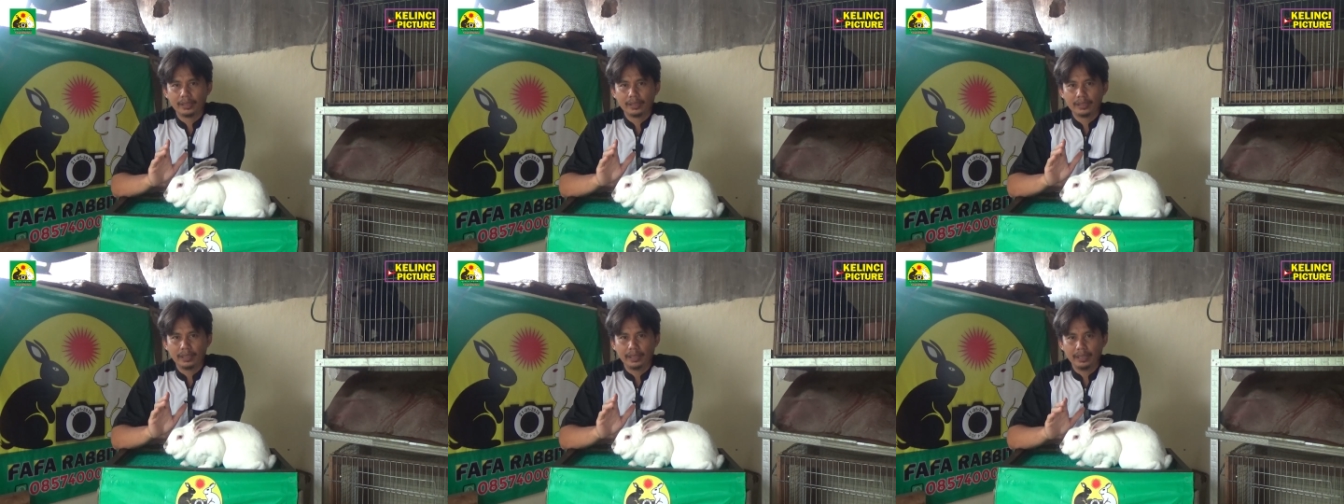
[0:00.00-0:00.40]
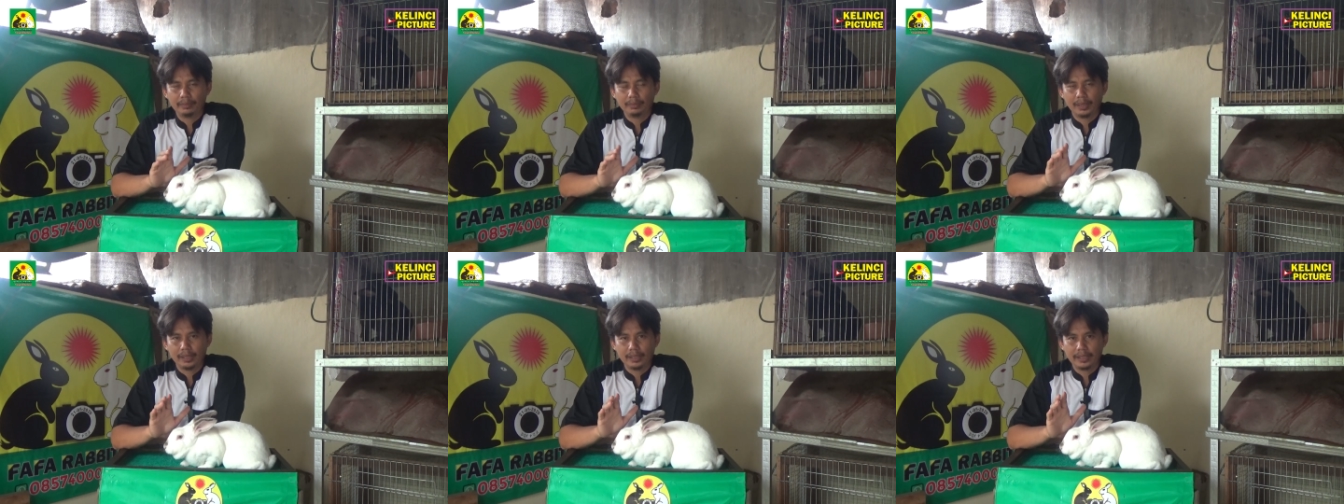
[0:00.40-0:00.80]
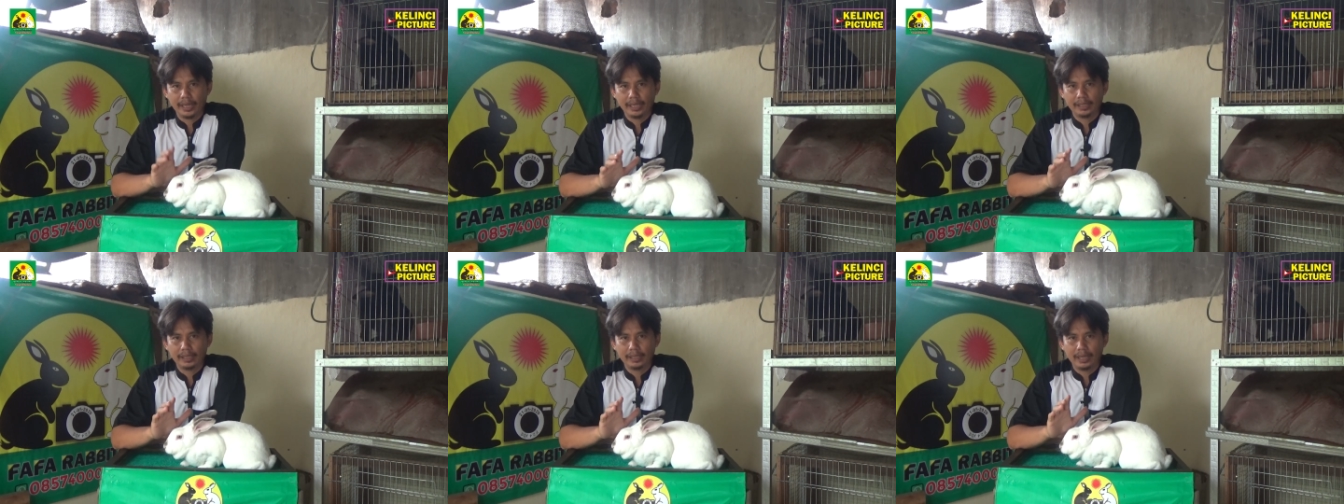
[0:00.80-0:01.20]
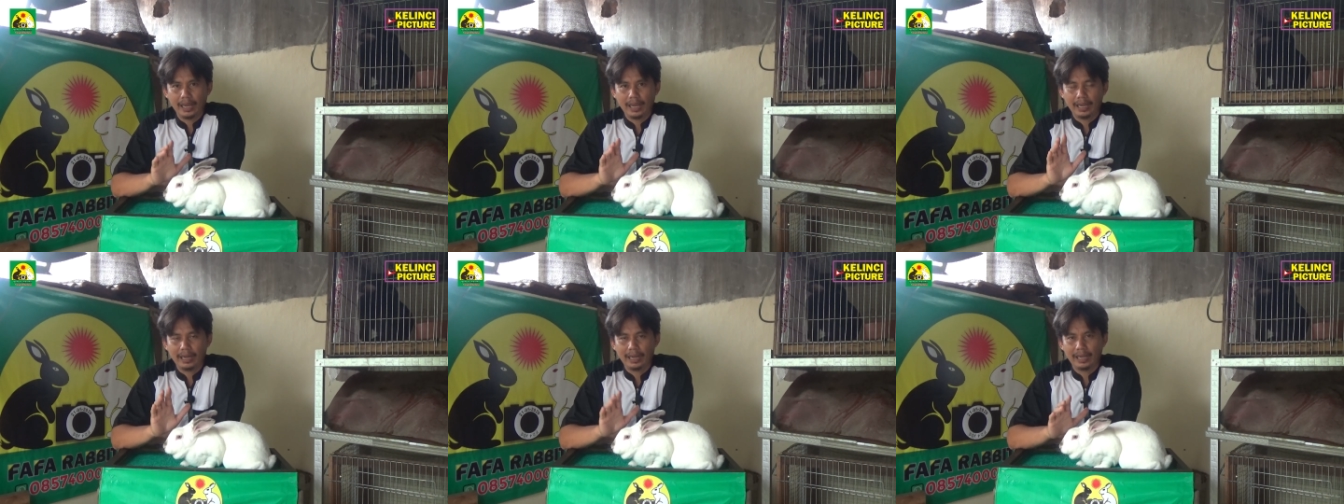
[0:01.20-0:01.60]
sering mengecek
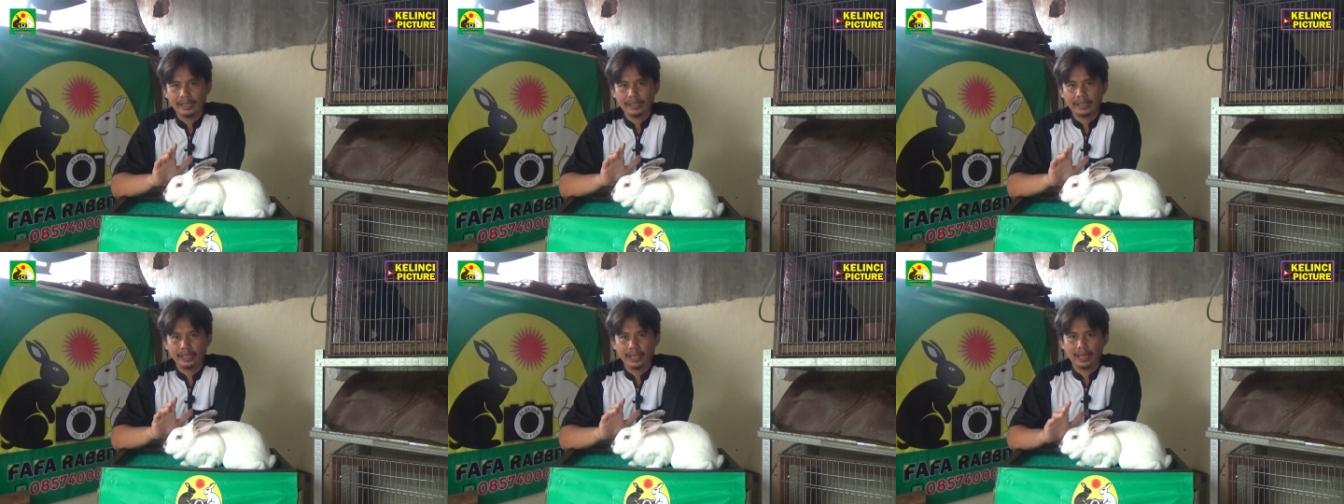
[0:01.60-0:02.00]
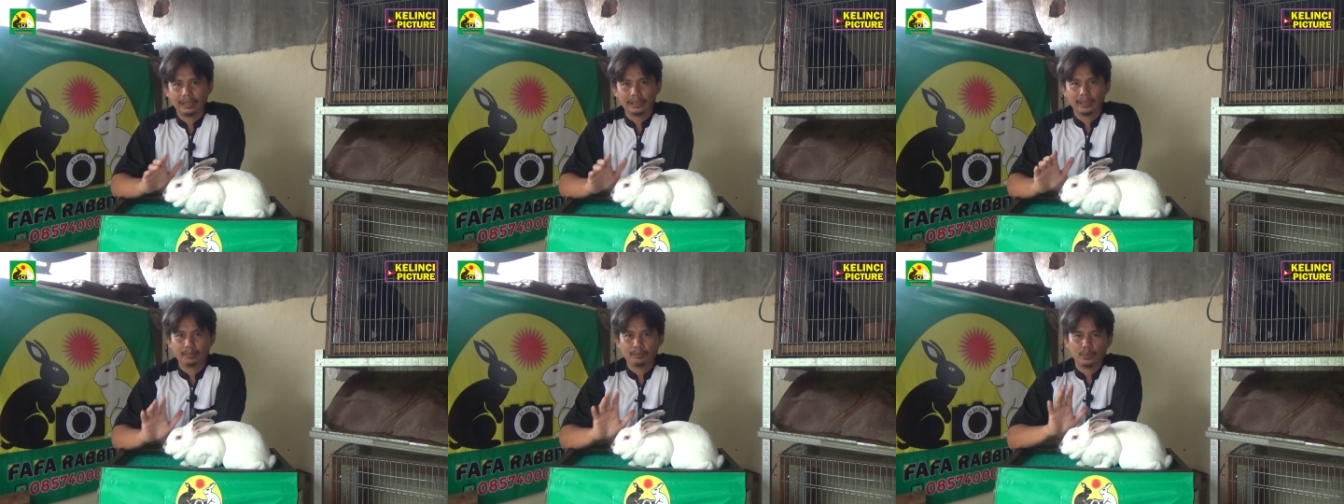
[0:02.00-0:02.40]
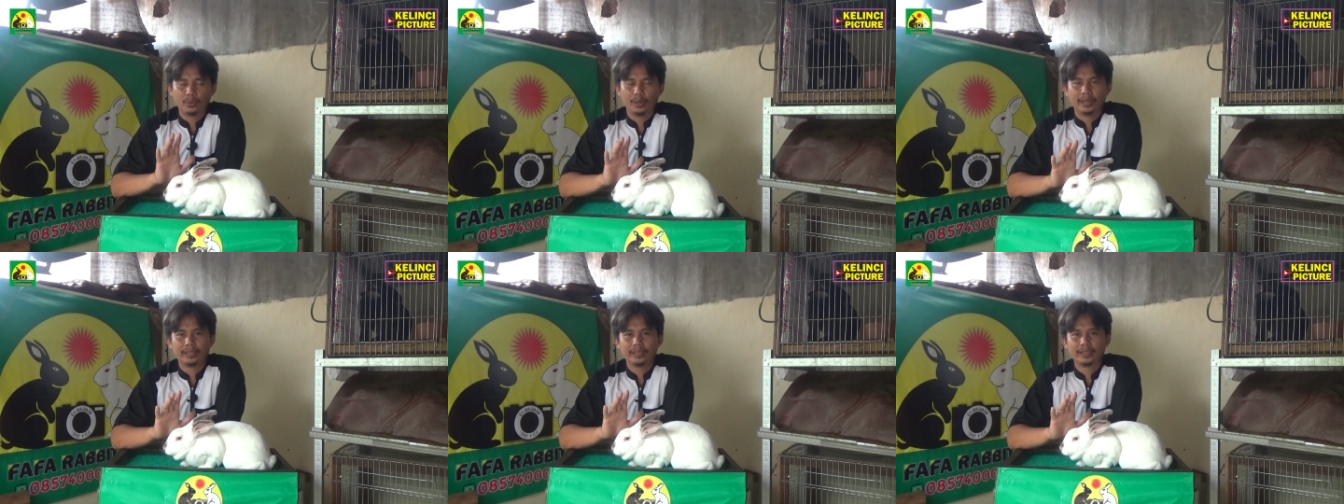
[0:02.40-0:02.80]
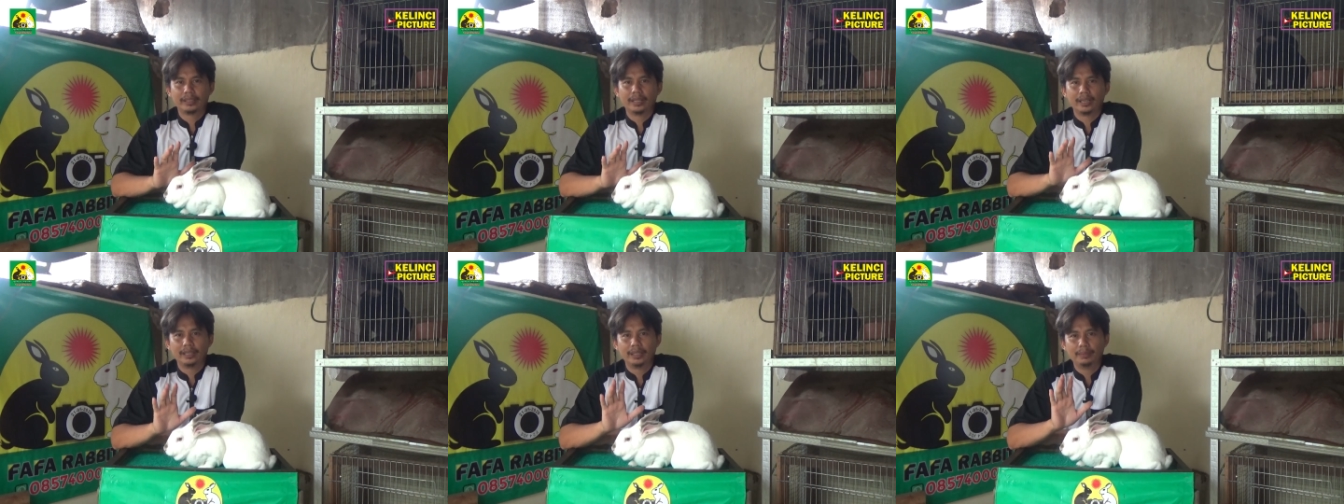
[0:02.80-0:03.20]
alas yang terbuat
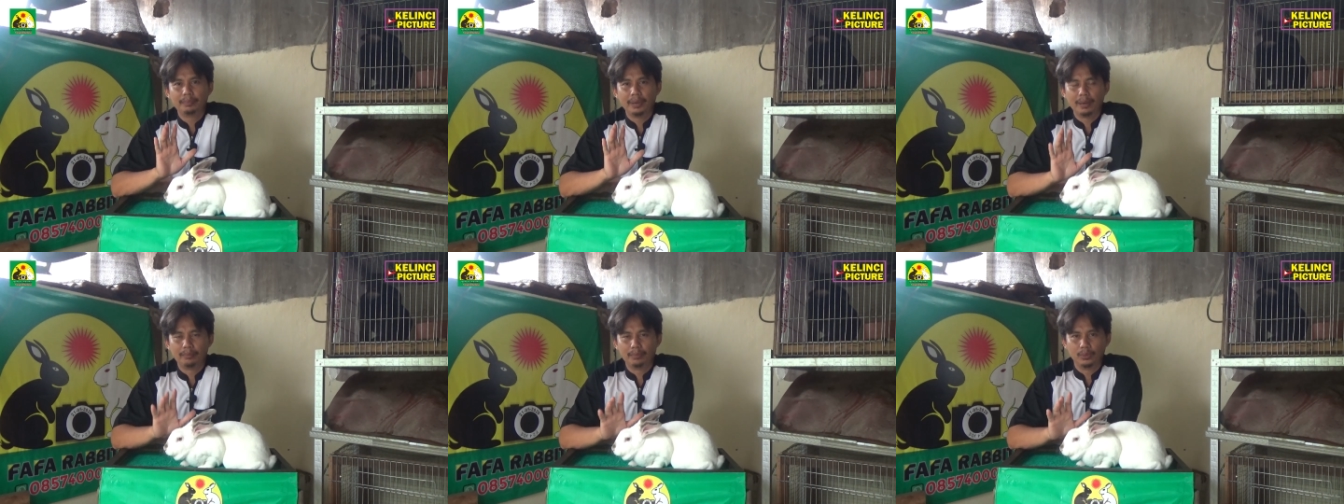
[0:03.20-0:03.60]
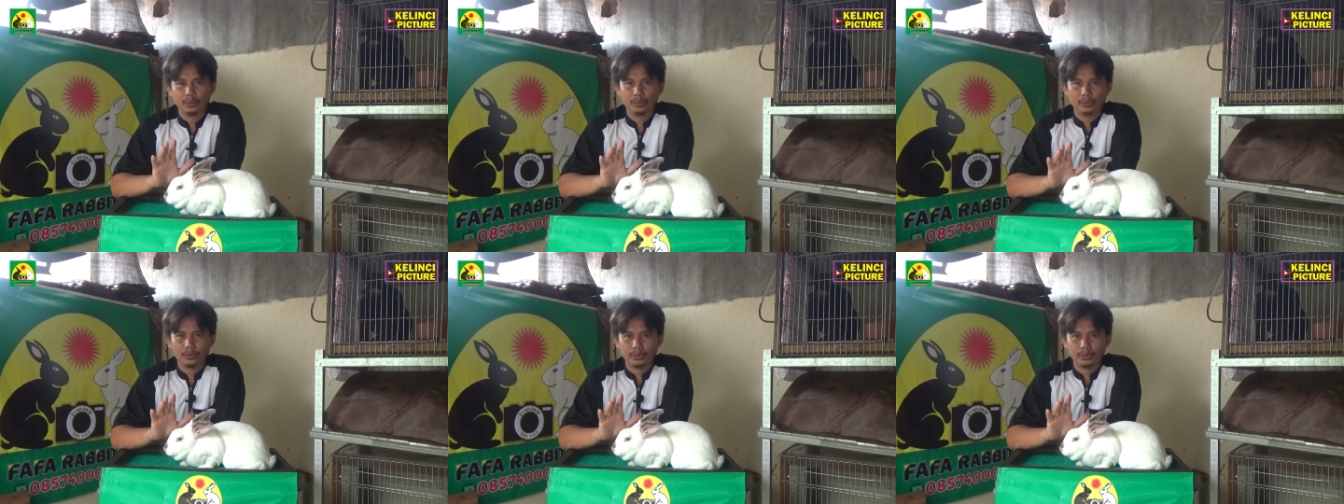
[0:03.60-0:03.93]
dari bambu